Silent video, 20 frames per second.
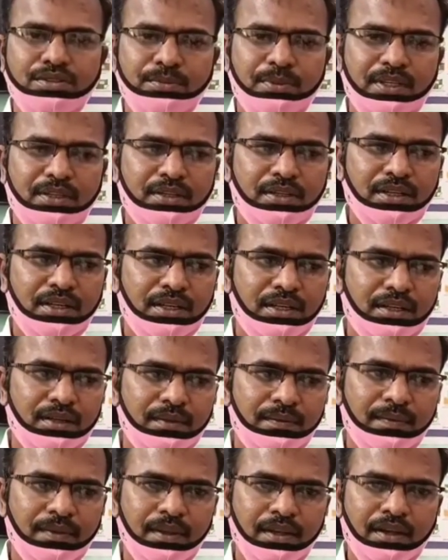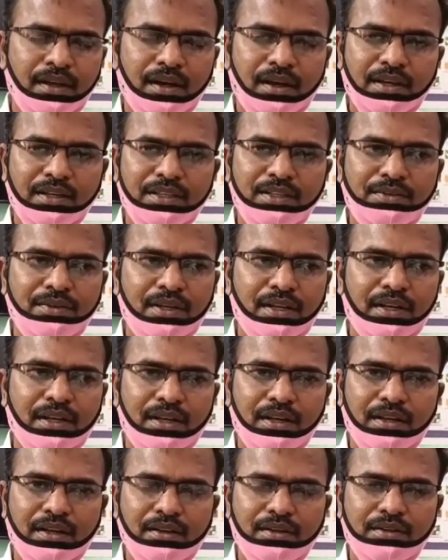సుమారుగా ఐదు వేల
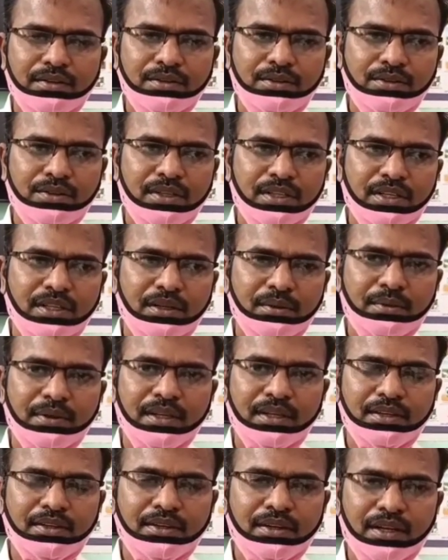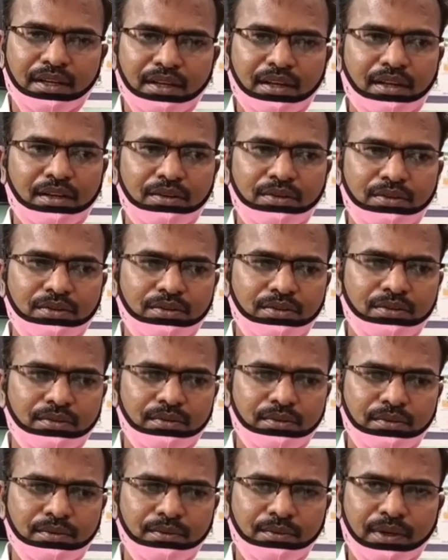నూట ఇరవై ఐదు ఎకరాలు
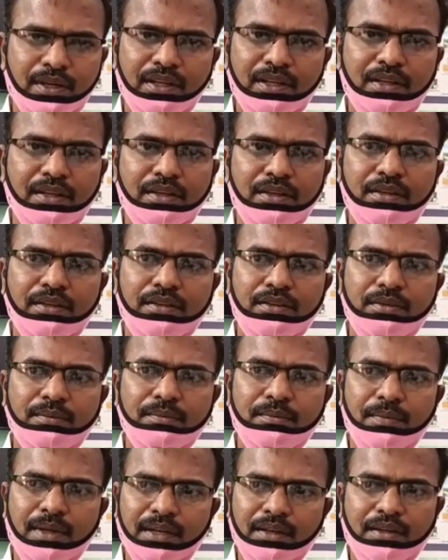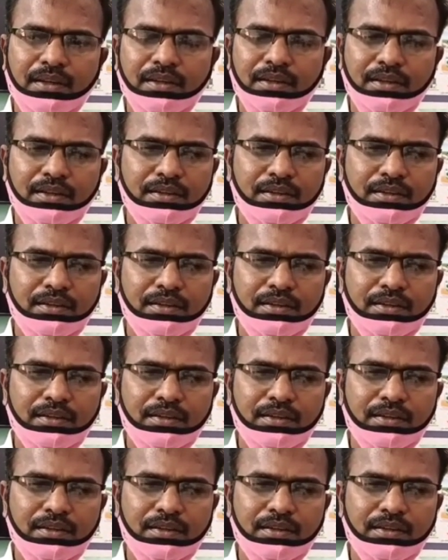వరి మనకి